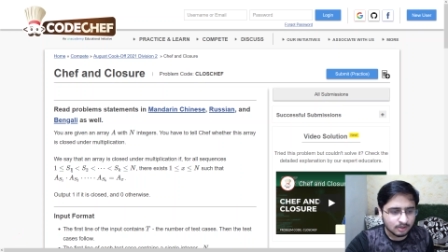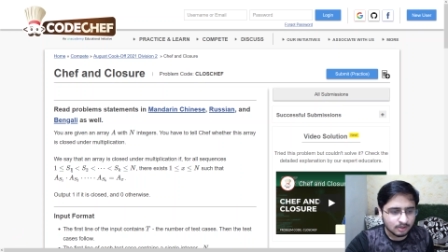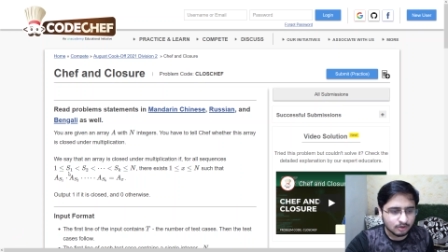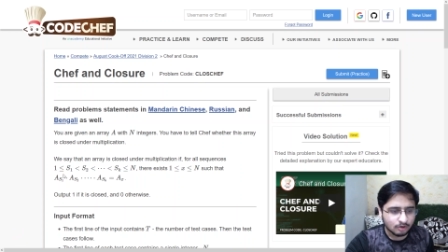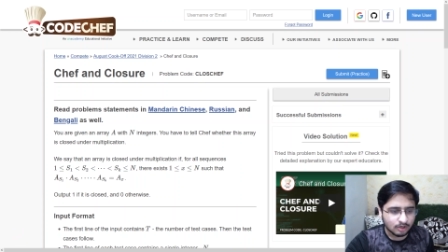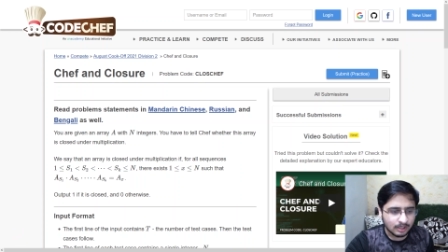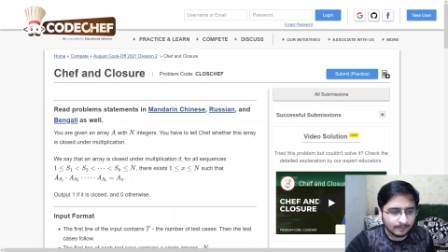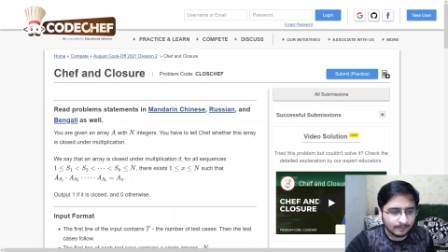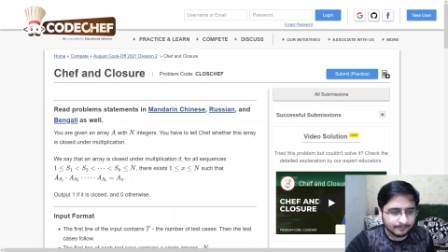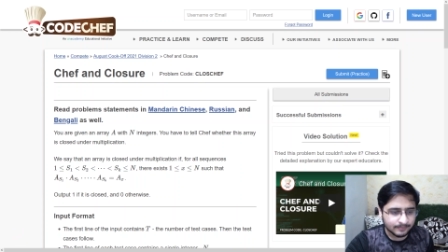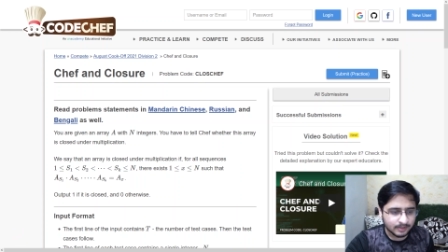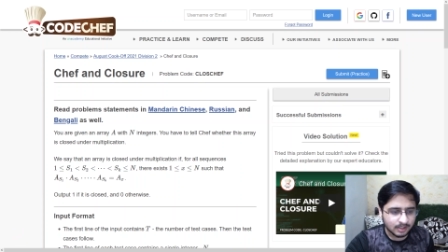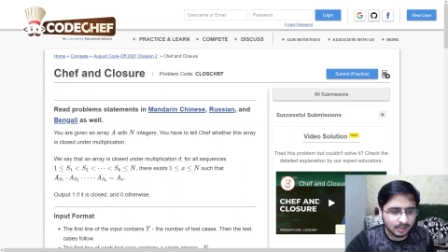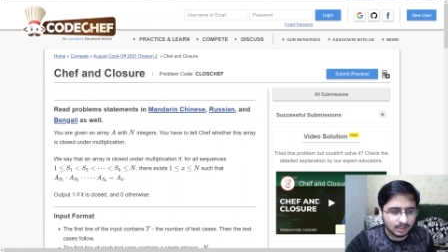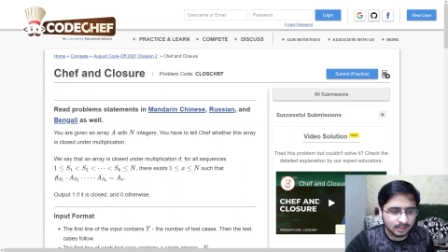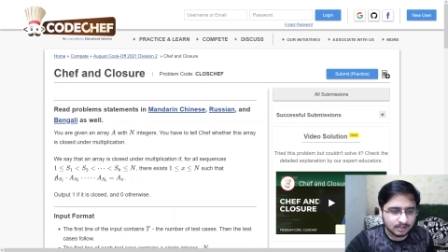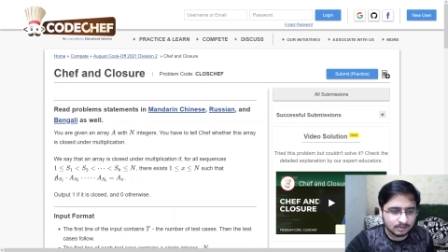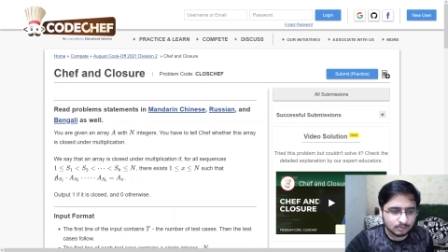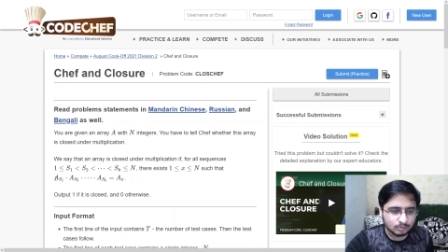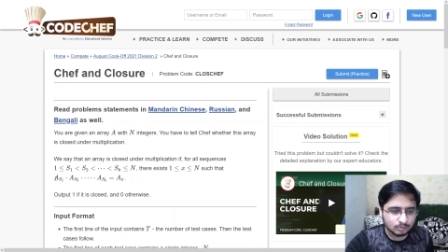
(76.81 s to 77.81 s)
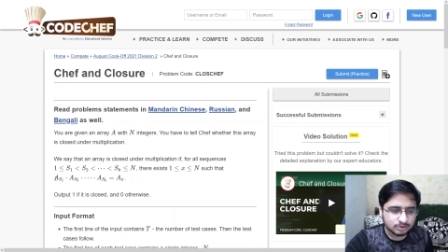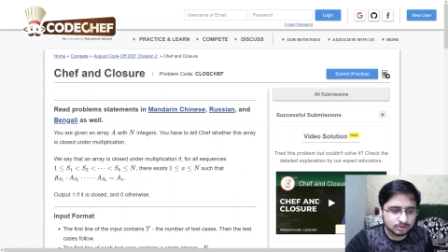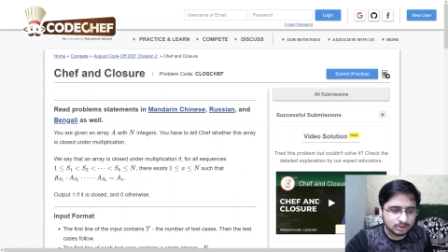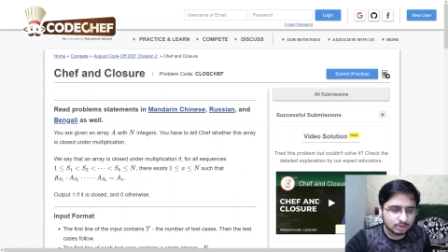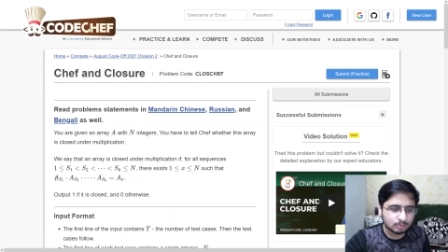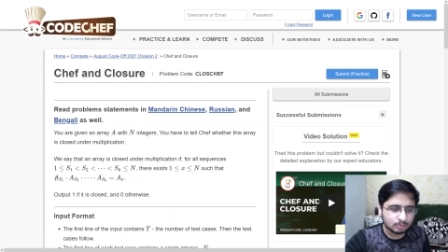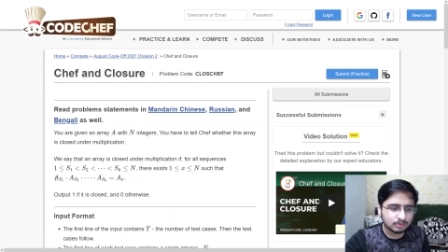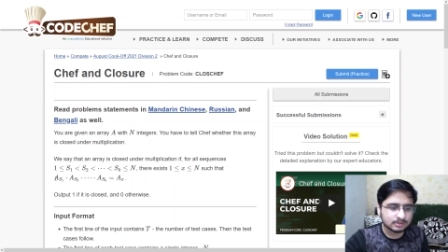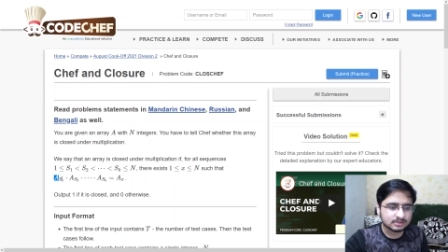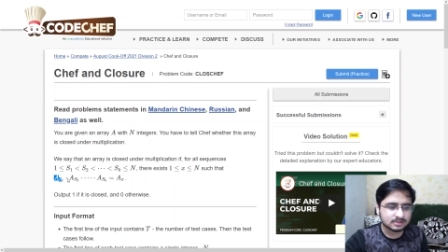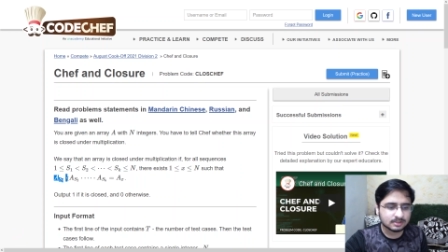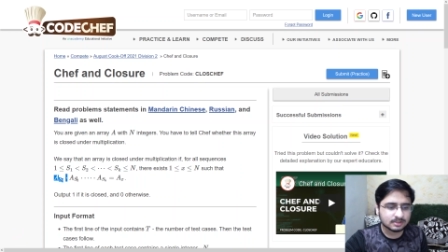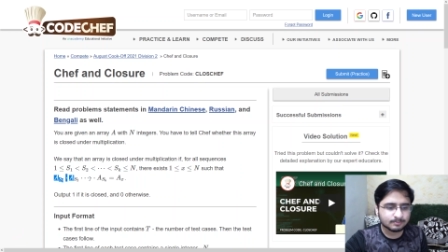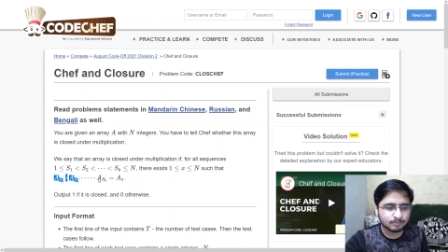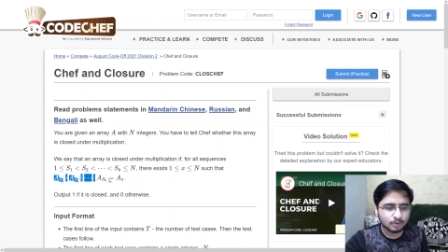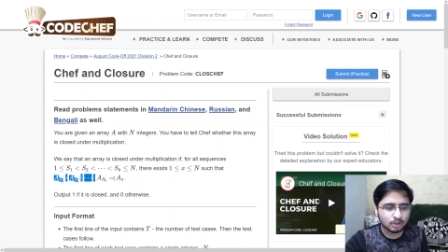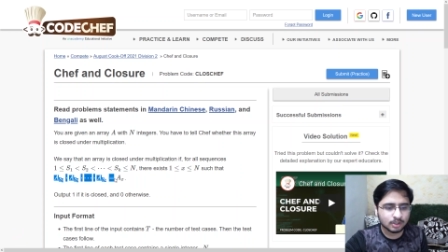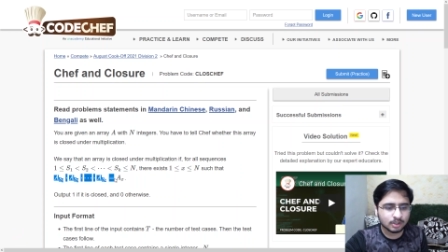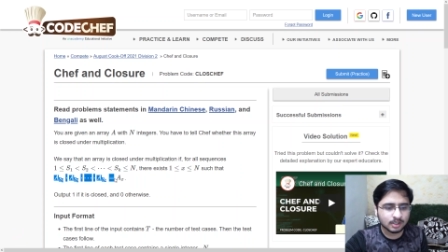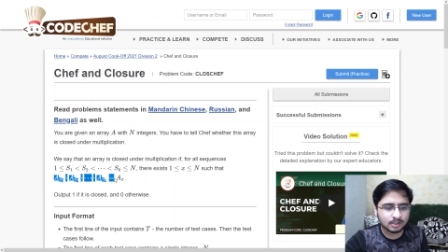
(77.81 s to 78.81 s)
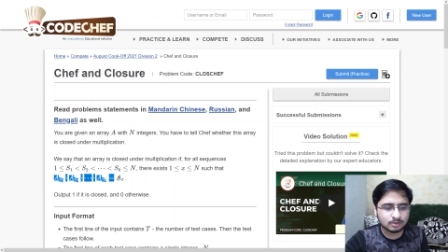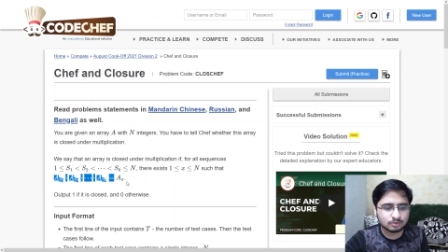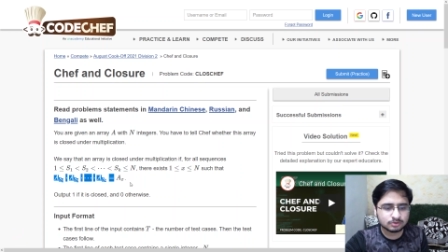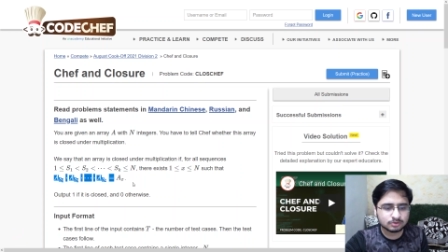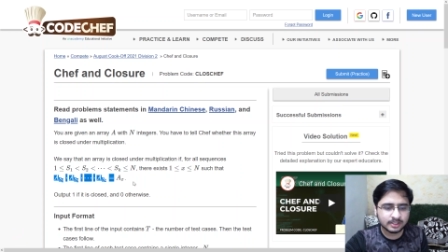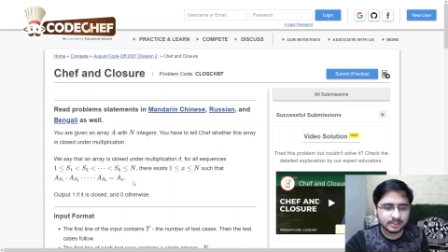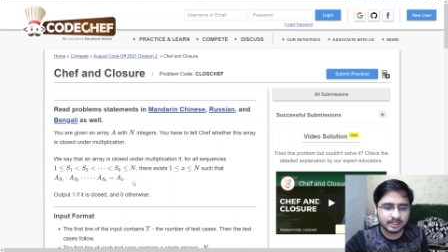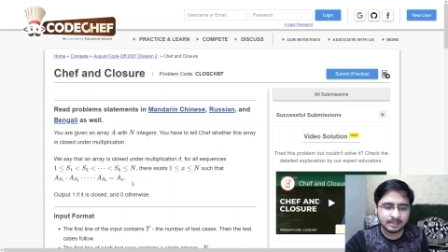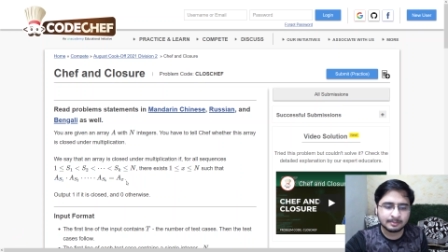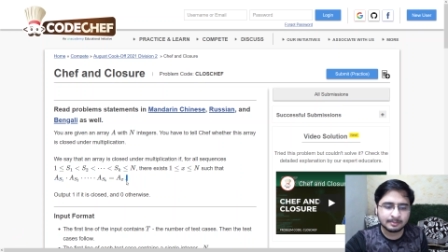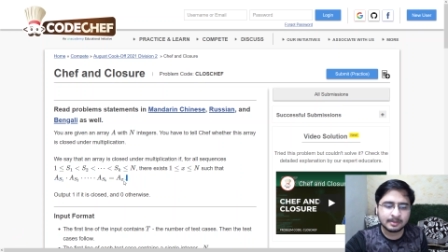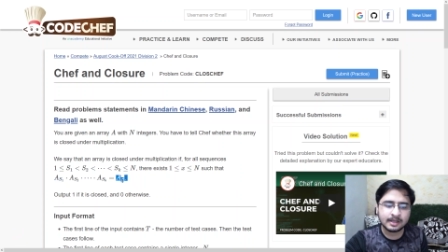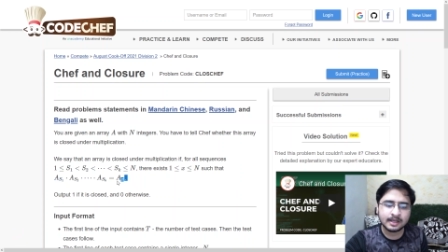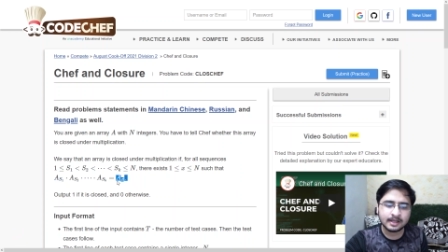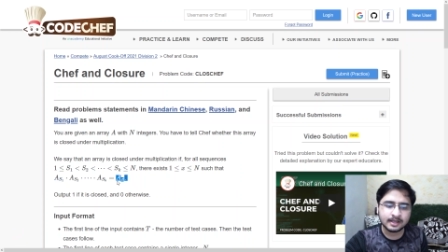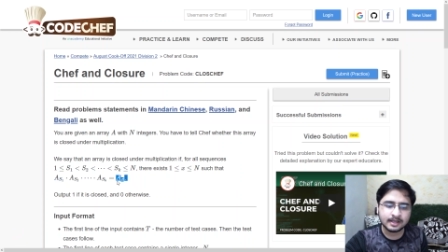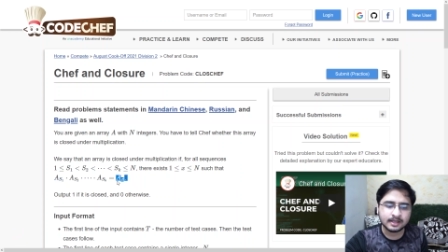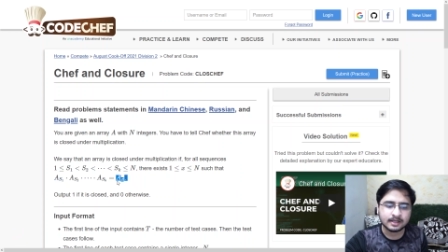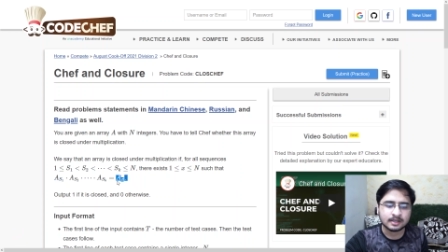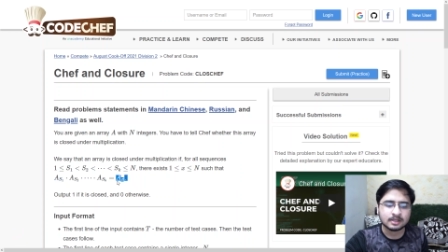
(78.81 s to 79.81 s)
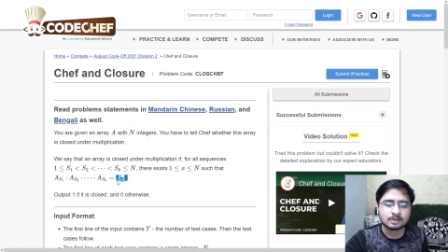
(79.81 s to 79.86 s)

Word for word: और आपने अगर उस सीक्वेंस का प्रोडक्ट उस एरे में है